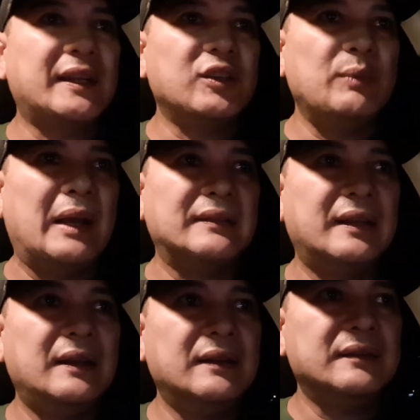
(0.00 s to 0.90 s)
Masakit yung
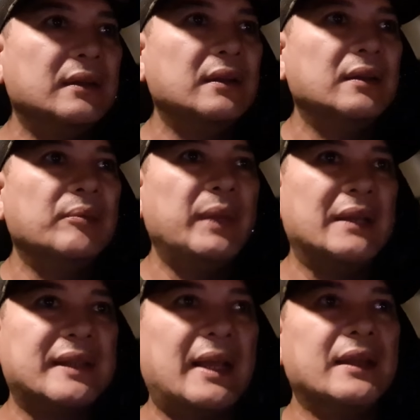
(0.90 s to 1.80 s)
muscle.
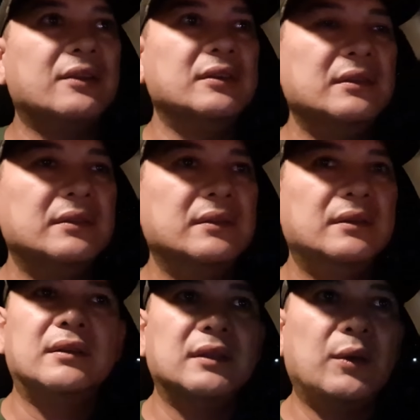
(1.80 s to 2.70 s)
Pinasahe ko.
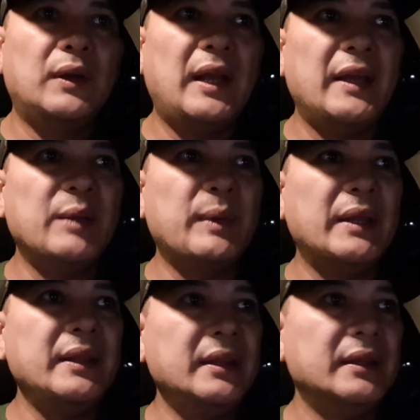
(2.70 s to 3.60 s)
Nawala
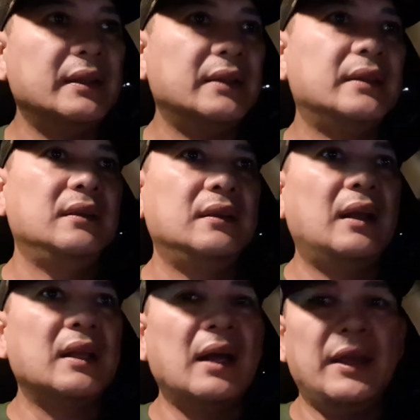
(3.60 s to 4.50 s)
naman.
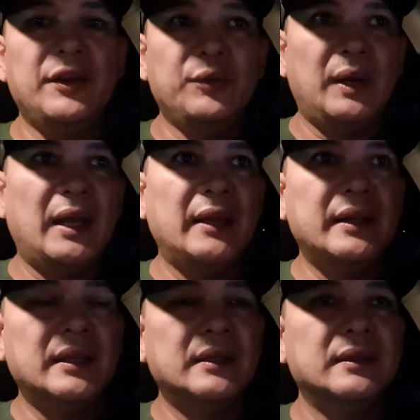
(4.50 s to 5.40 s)
Hanggang ngayon wala
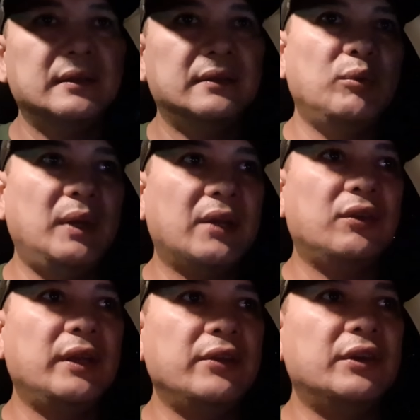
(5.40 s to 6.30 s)
na. Kung
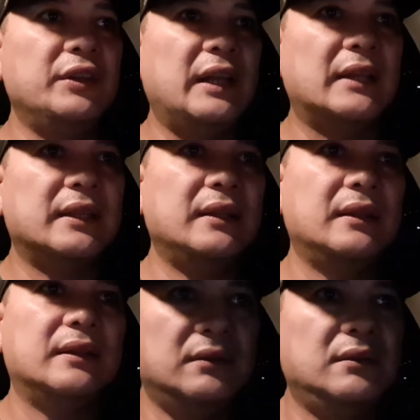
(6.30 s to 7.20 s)
uli yung ano natin,
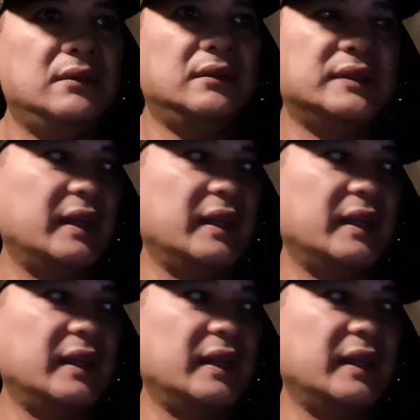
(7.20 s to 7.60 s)
um,